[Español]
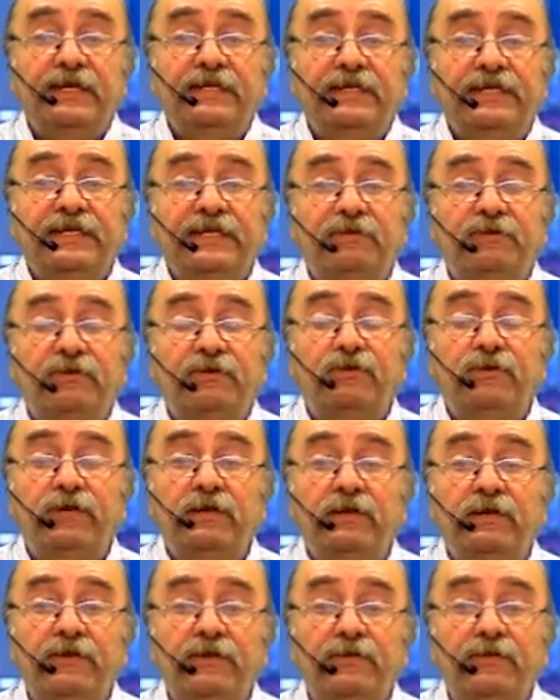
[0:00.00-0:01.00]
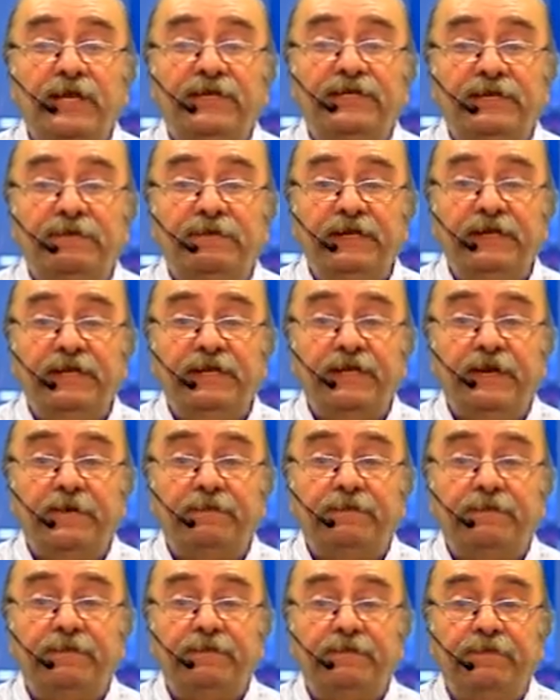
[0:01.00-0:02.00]
ya se produjeron algunas chispitas
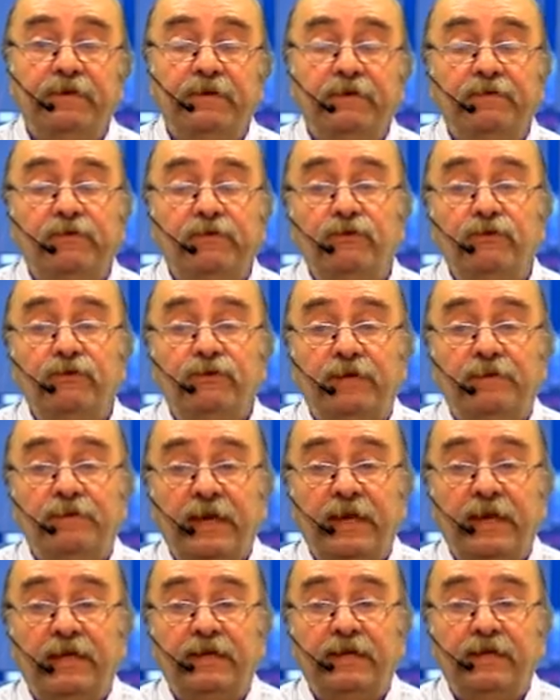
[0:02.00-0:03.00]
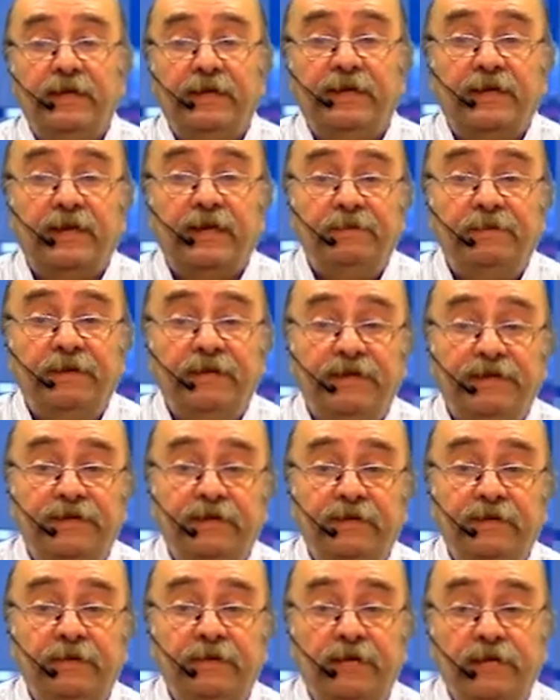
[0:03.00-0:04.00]
por un tema
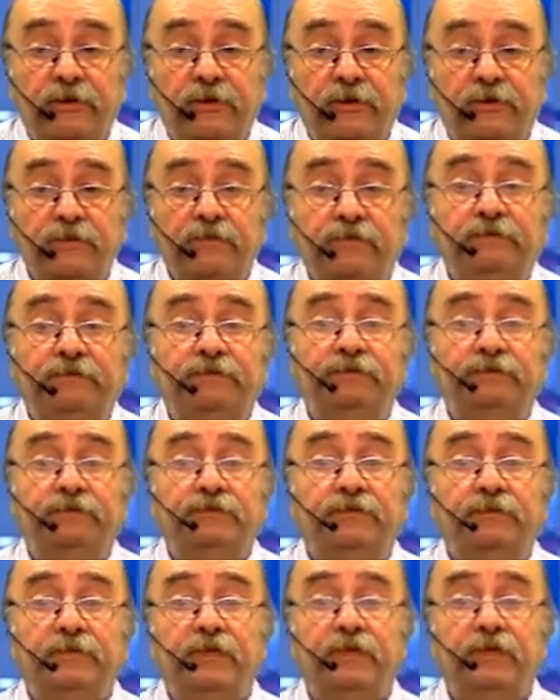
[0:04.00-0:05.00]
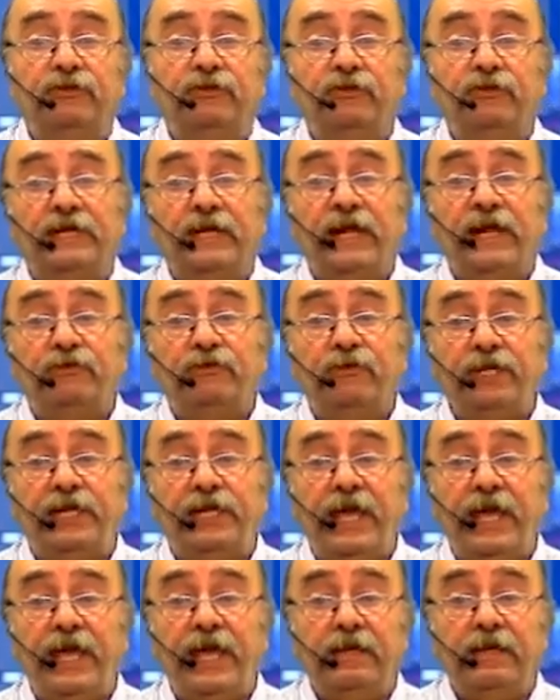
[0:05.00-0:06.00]
realmente menor. Sobre la
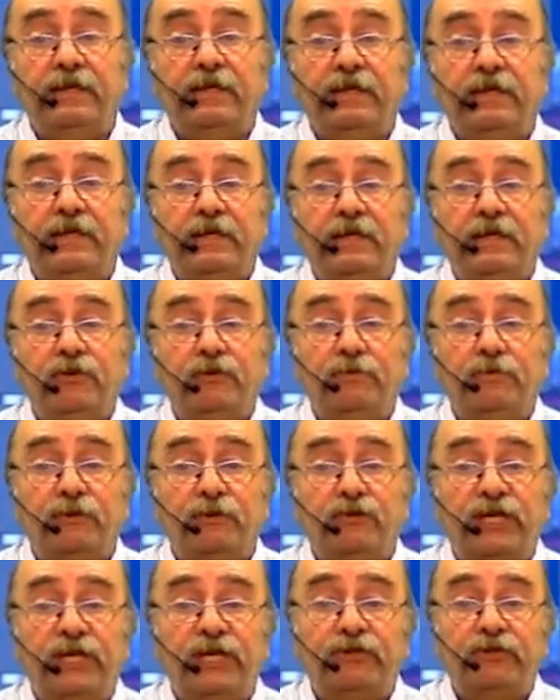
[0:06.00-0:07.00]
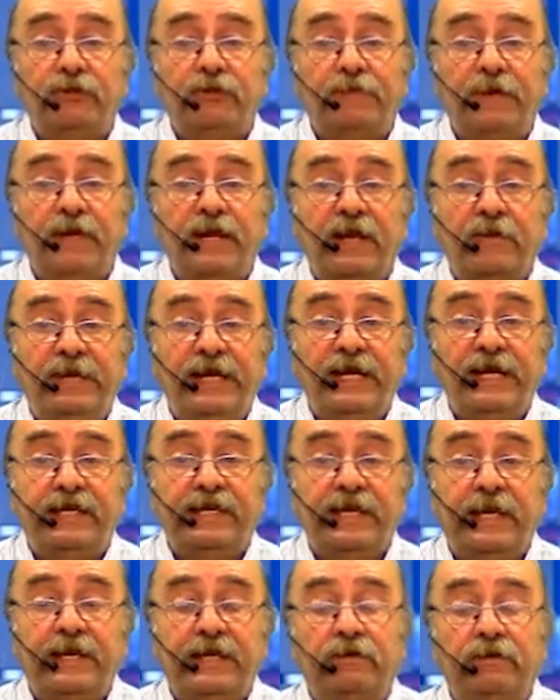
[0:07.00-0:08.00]
autoría de un proyecto para
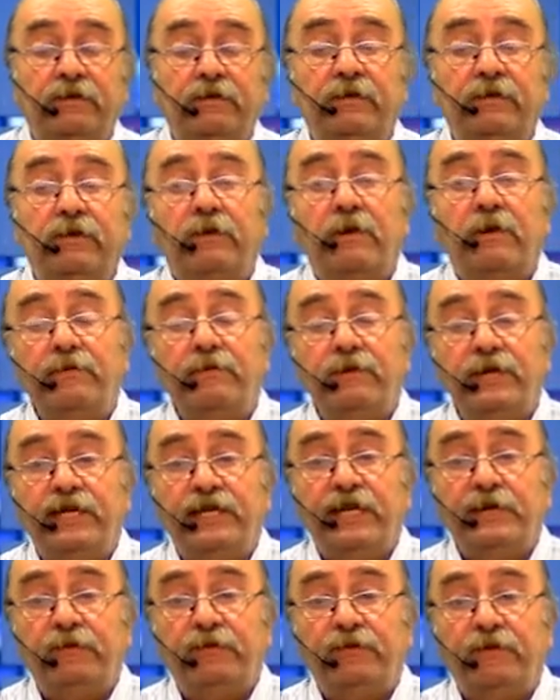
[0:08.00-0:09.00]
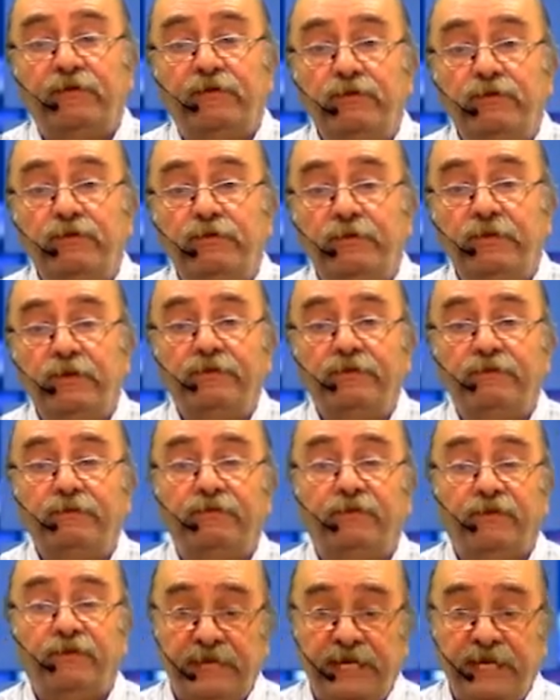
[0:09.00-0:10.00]
homenajear o a un equipo de fútbol
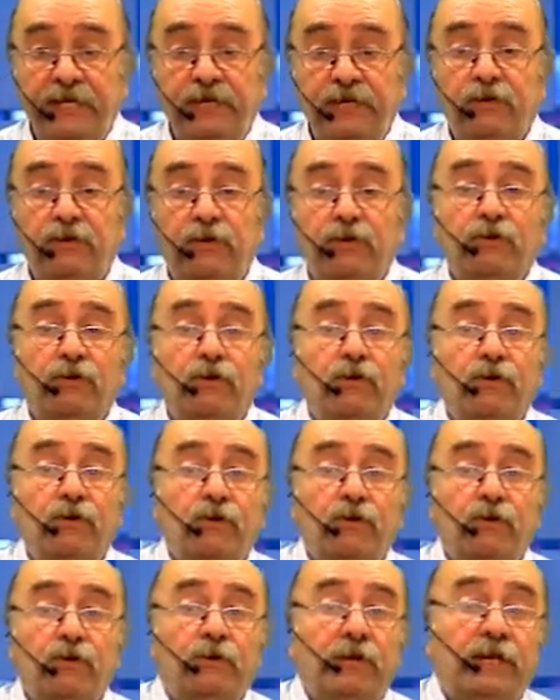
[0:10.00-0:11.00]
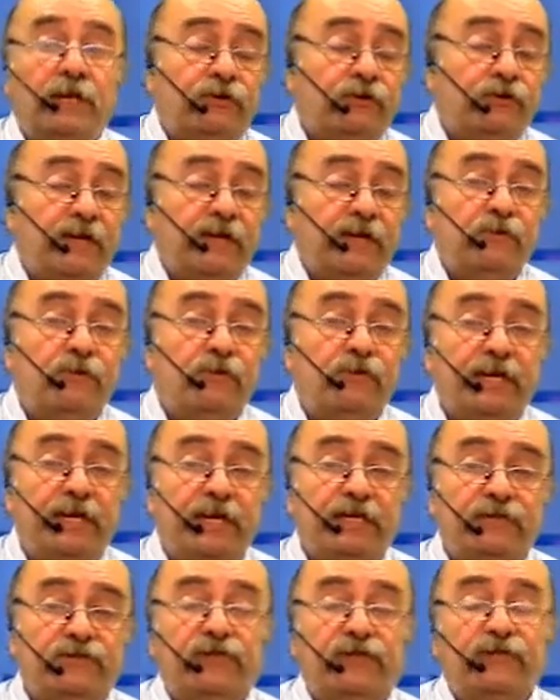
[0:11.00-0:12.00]
femenino o a todas las
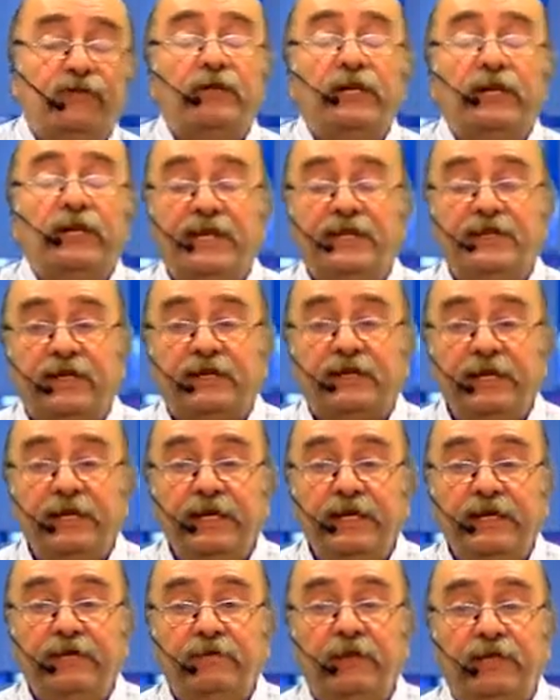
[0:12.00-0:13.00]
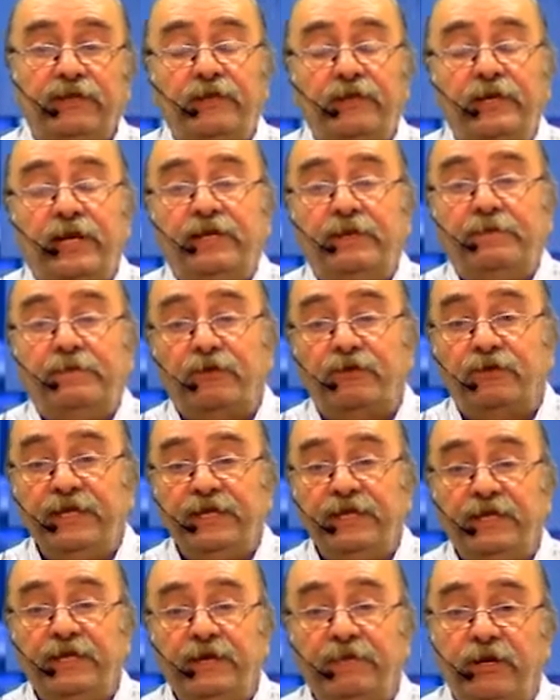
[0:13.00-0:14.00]
mujeres o a todas las que intervienen o a todas las
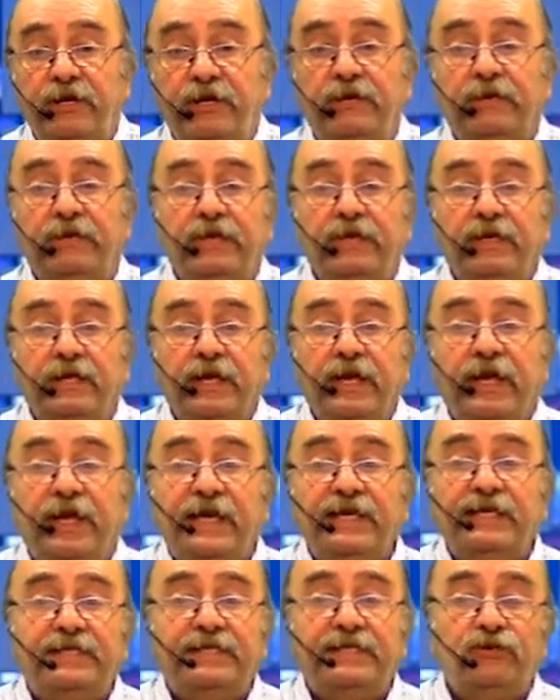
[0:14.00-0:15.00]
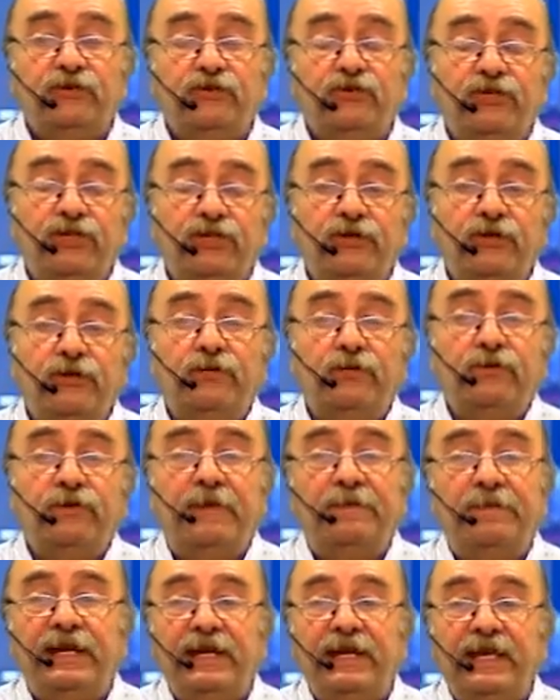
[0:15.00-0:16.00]
deportistas. Bueno, ahí se suscitó
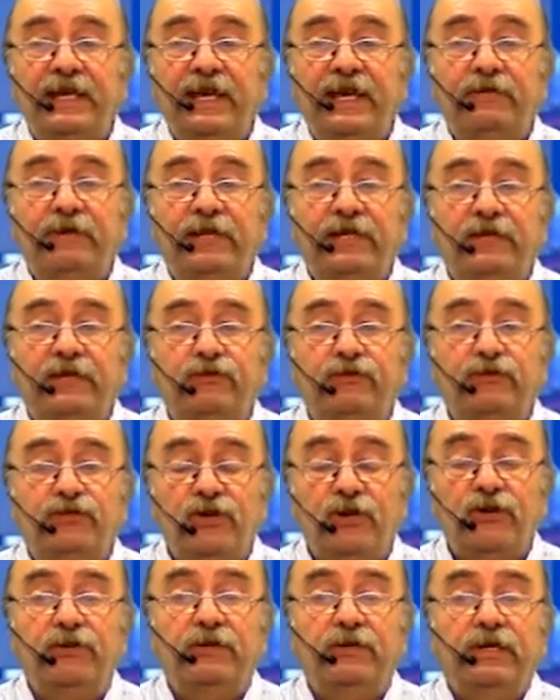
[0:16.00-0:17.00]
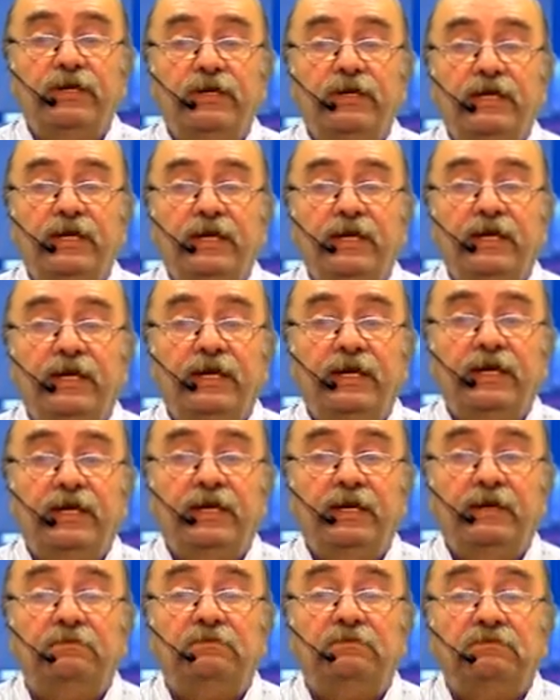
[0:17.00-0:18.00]
una pelea, una discusión
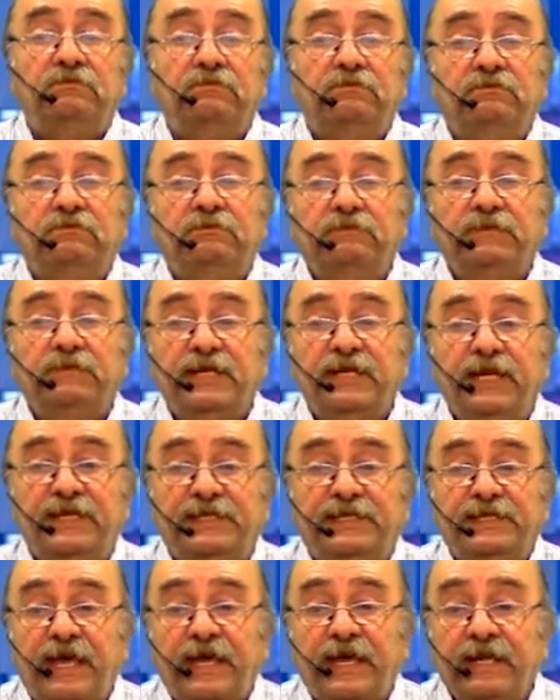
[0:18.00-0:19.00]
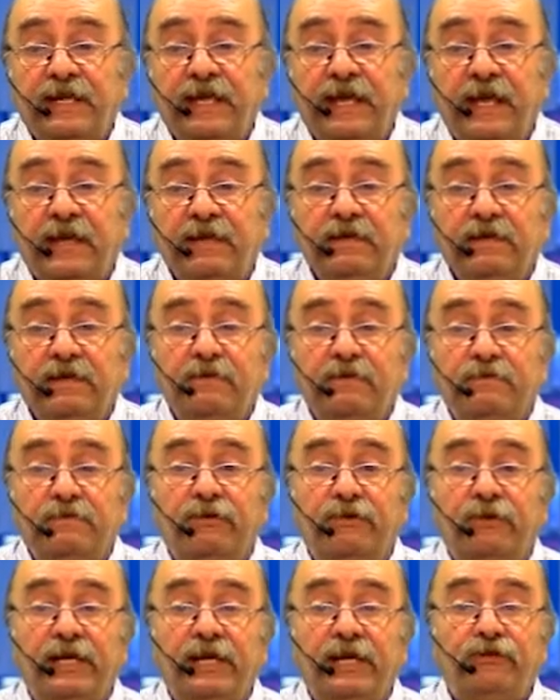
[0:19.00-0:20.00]
eh, innecesaria,
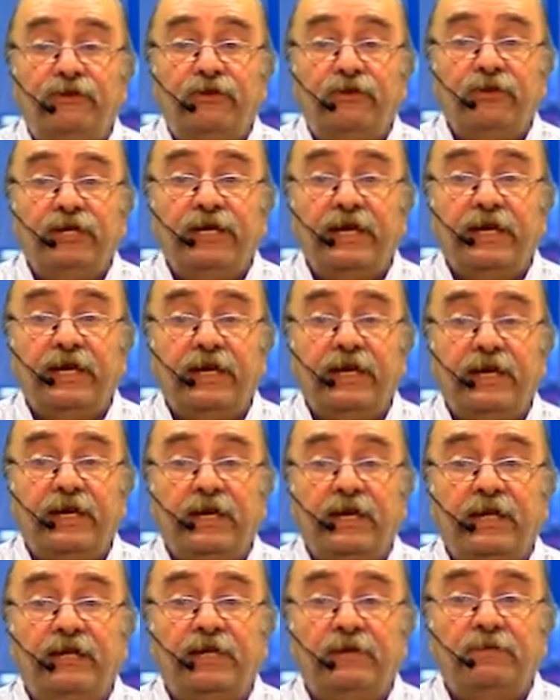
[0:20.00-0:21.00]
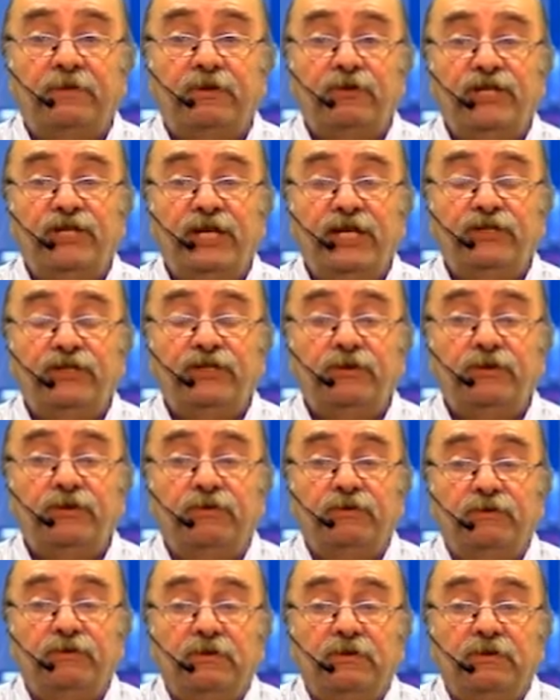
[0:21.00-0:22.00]
porque la autoría del proyecto